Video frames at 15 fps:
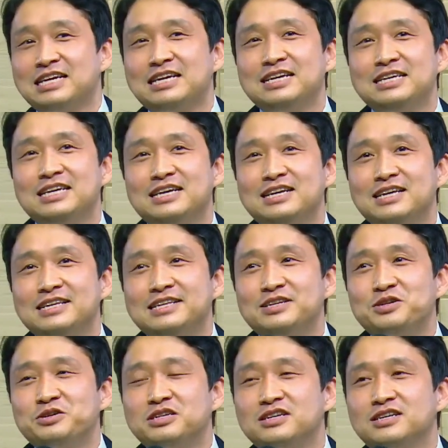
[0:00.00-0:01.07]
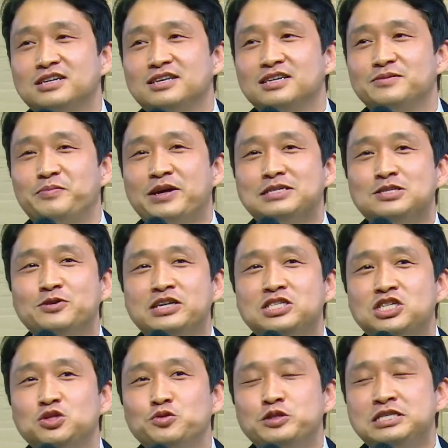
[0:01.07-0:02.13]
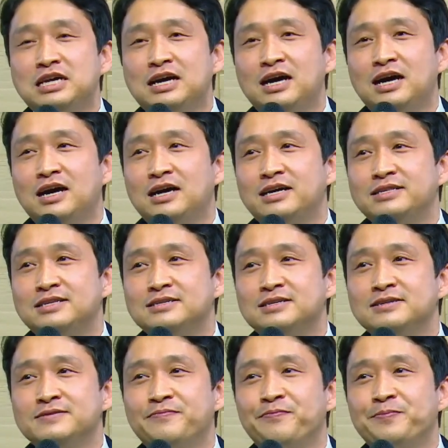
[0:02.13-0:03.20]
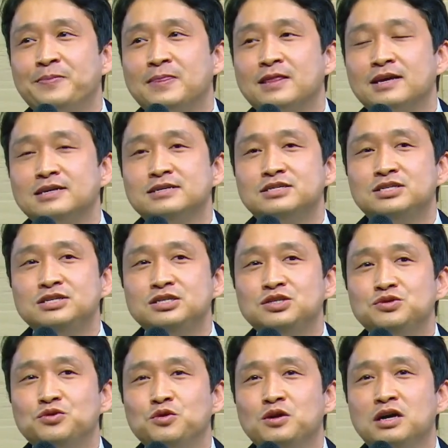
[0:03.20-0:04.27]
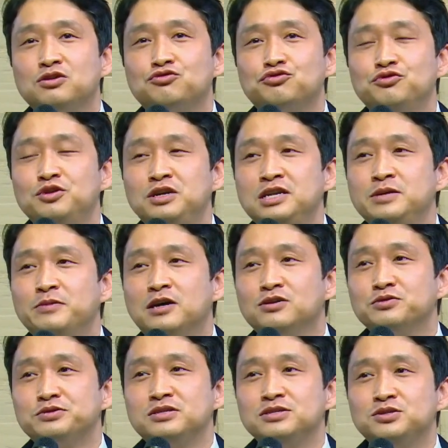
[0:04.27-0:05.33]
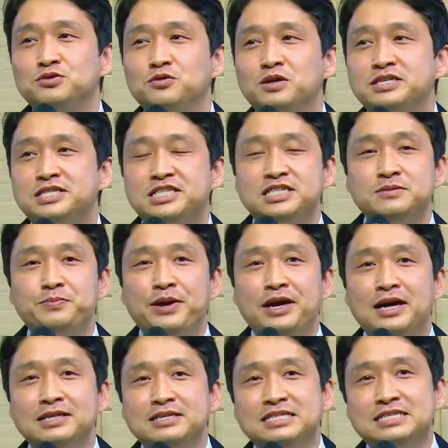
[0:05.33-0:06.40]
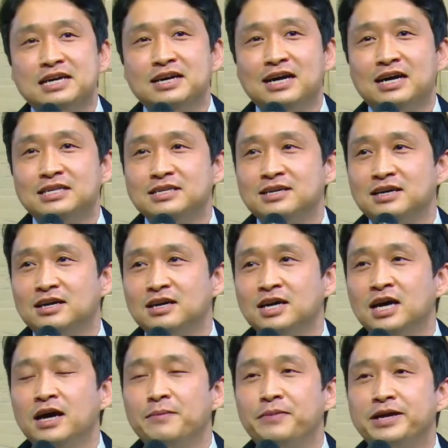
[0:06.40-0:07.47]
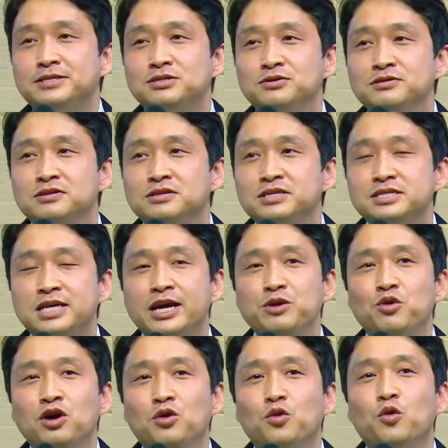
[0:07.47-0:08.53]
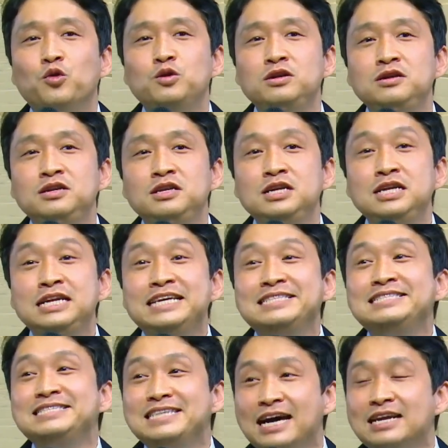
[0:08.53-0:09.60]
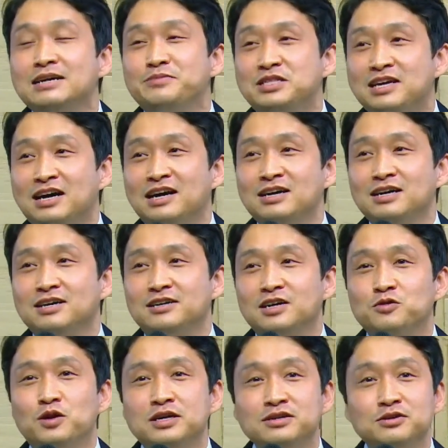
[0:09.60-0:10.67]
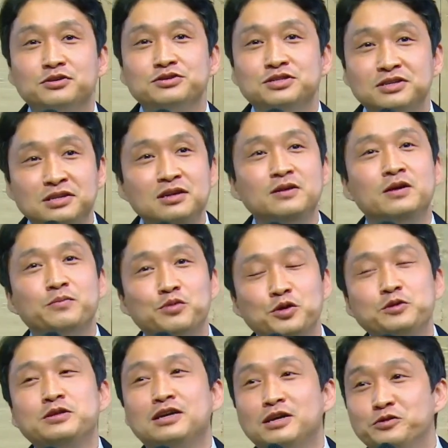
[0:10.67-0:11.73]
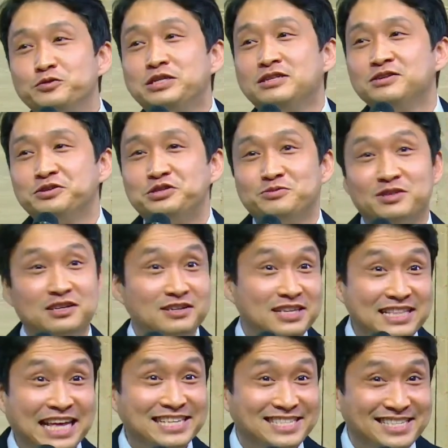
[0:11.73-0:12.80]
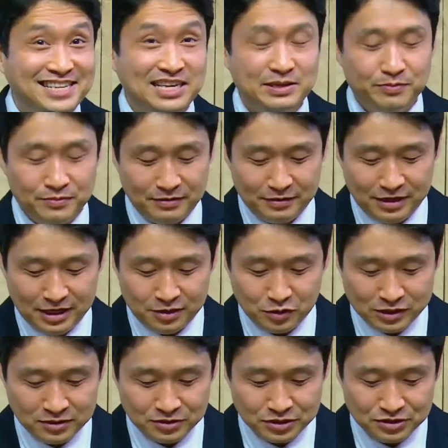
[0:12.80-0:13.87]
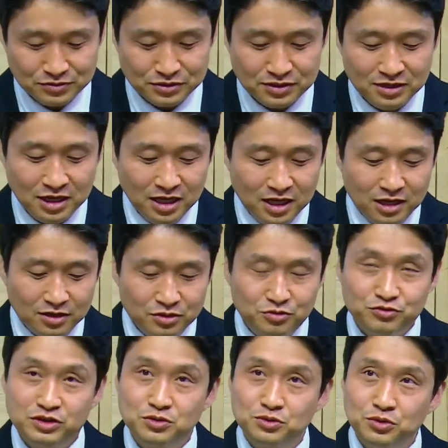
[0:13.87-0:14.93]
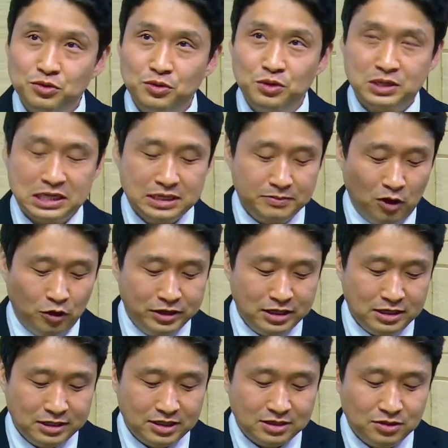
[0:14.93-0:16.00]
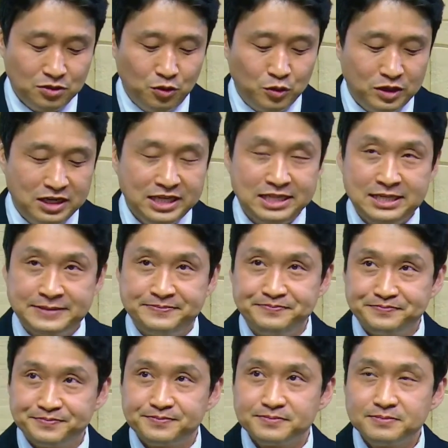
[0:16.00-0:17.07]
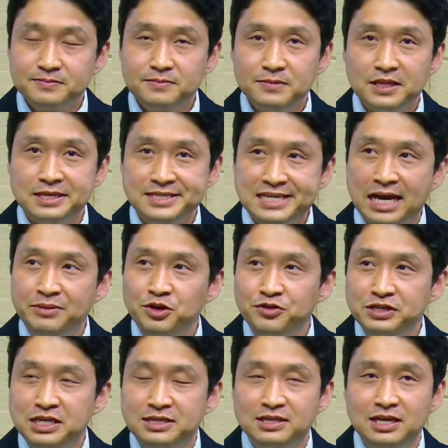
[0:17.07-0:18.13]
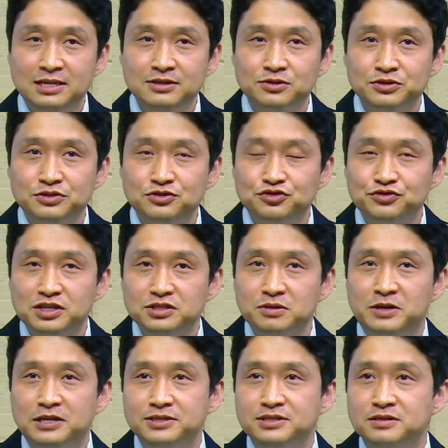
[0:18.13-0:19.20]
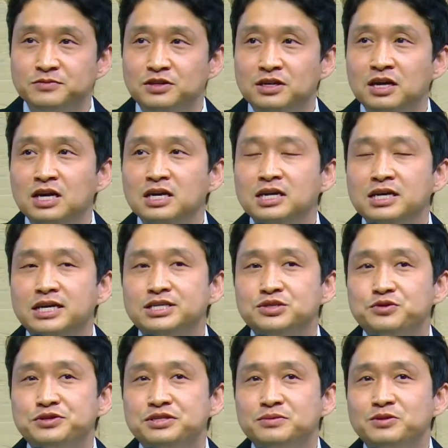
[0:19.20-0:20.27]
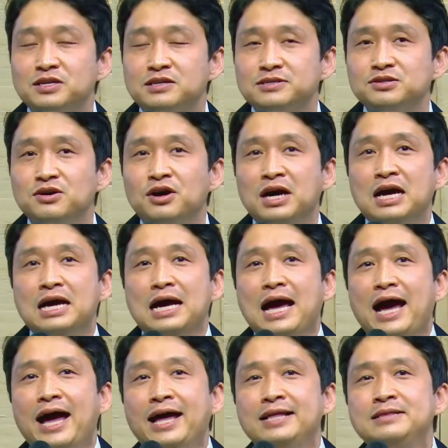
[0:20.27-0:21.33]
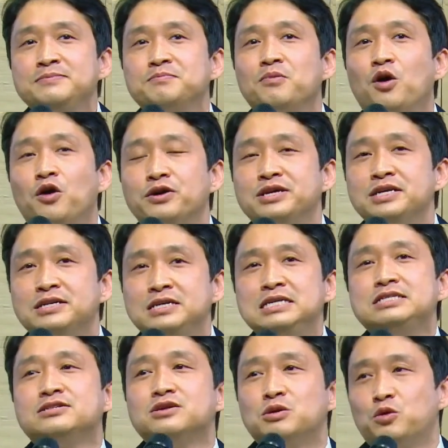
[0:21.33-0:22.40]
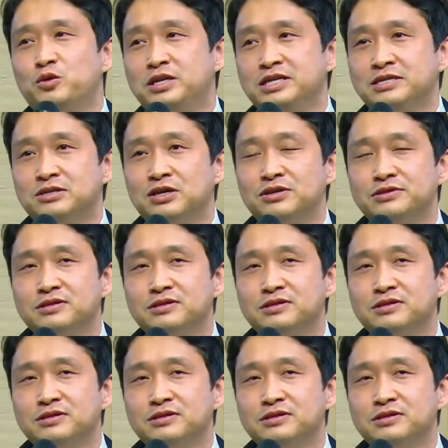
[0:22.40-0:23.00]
예, 그 백성의 지도자들은 그 스스로가 군림하고 스스로가 지배하는 자가 아니라 백성들이 세워 올린 사람이다. 라고 하는 것을 표현을 하고 있는 것입니다. 그게 네스임이 되는 것이고요. 그리고 우리도 그 머리를 들어 올리는 사명이 있다는 것을 주께서 말씀을 하시고 있습니다. 그래서 한 머리를 들어 올리는 것.